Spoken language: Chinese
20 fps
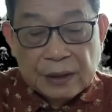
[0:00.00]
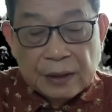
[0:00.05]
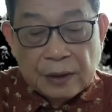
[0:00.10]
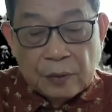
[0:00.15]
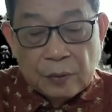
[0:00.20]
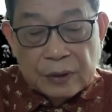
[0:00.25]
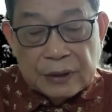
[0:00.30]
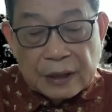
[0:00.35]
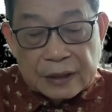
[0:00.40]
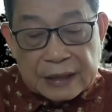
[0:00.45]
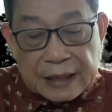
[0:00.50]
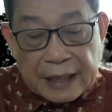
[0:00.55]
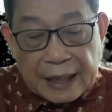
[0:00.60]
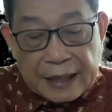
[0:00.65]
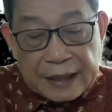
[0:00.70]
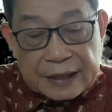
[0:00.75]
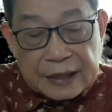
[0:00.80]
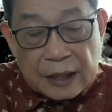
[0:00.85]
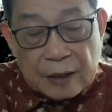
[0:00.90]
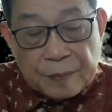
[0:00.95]
问到
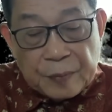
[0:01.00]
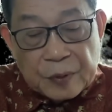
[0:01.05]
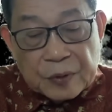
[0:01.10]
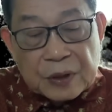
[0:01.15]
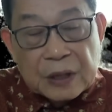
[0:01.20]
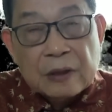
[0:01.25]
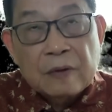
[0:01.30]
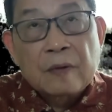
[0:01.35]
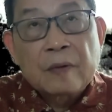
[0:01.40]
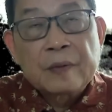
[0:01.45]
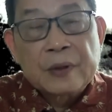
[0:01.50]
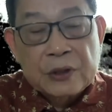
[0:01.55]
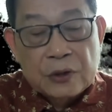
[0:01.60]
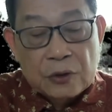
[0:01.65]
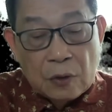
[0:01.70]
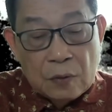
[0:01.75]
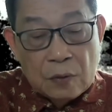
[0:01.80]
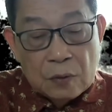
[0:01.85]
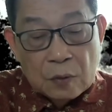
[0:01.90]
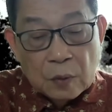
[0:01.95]
财政部是否为
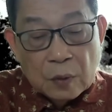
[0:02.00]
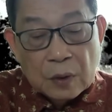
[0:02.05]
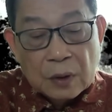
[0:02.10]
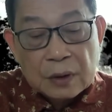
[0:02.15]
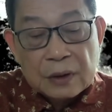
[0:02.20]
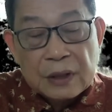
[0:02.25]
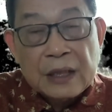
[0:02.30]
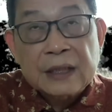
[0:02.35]
中国